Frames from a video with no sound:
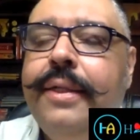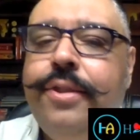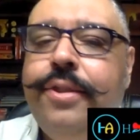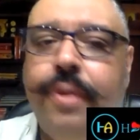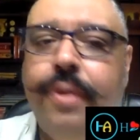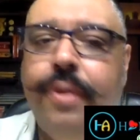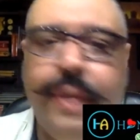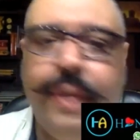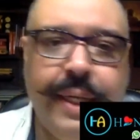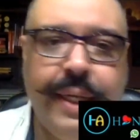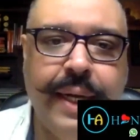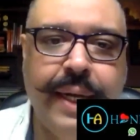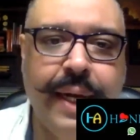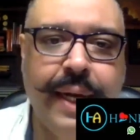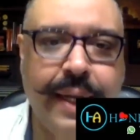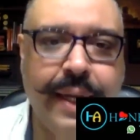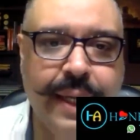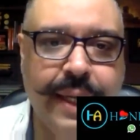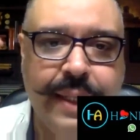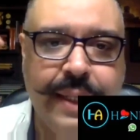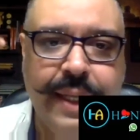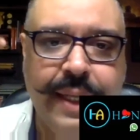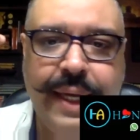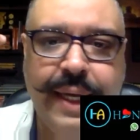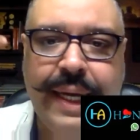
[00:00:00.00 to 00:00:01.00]
शुक्र का
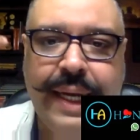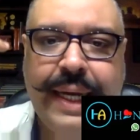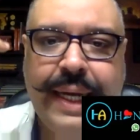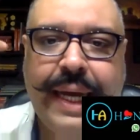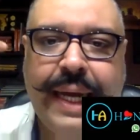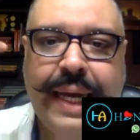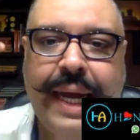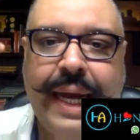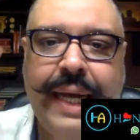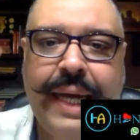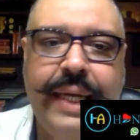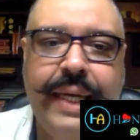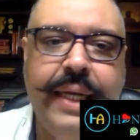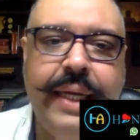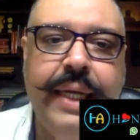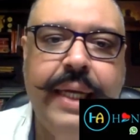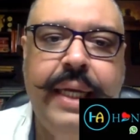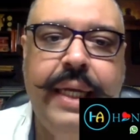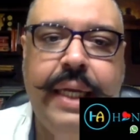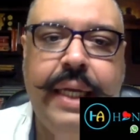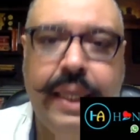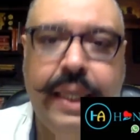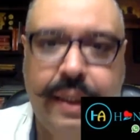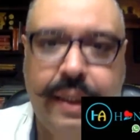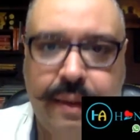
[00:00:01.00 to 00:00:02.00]
कहते एक आई
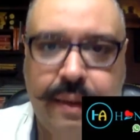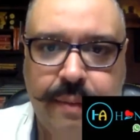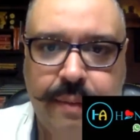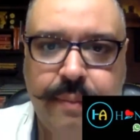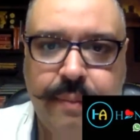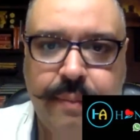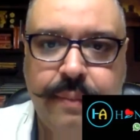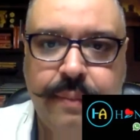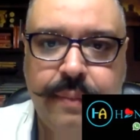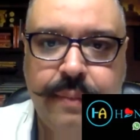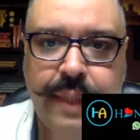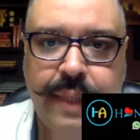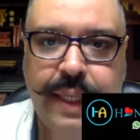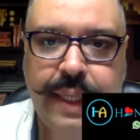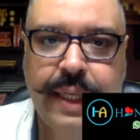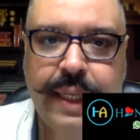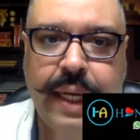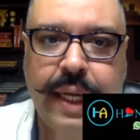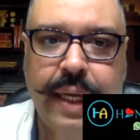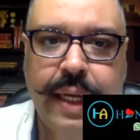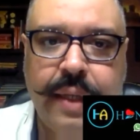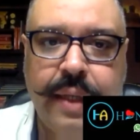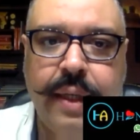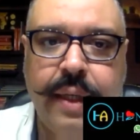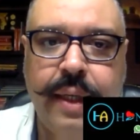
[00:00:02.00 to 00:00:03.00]
नहीं है एक
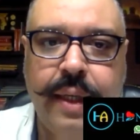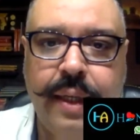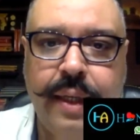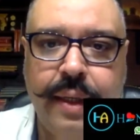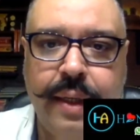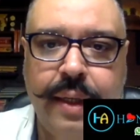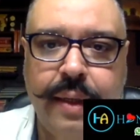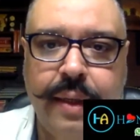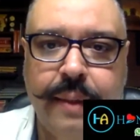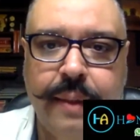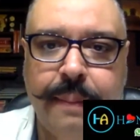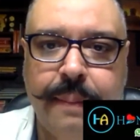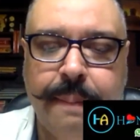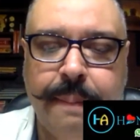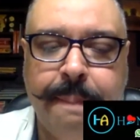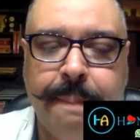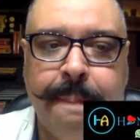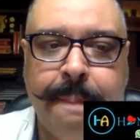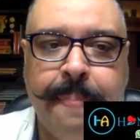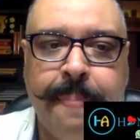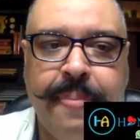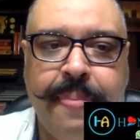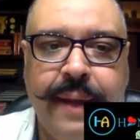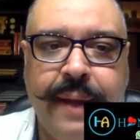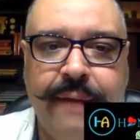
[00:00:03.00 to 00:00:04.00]
आंख नहीं है
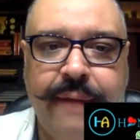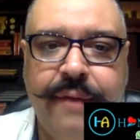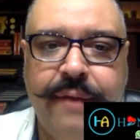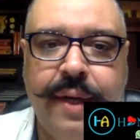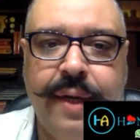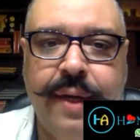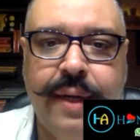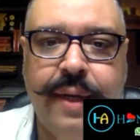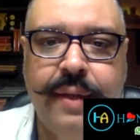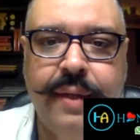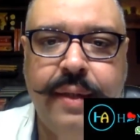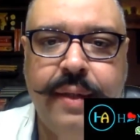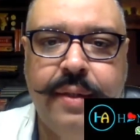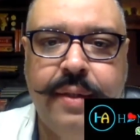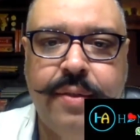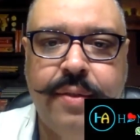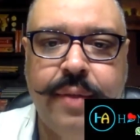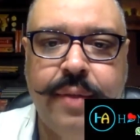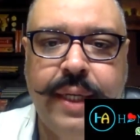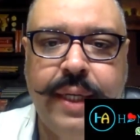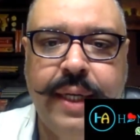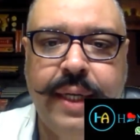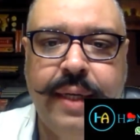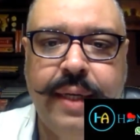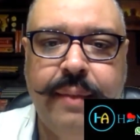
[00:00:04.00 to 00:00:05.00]
हैव यू हर्ड द
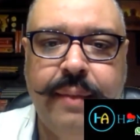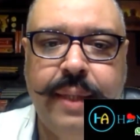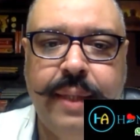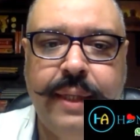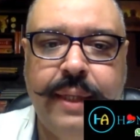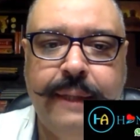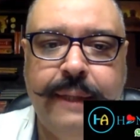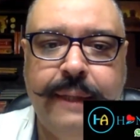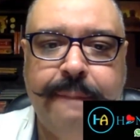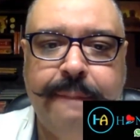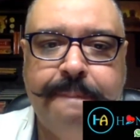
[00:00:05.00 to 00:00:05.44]
स्टोरी एनी बडी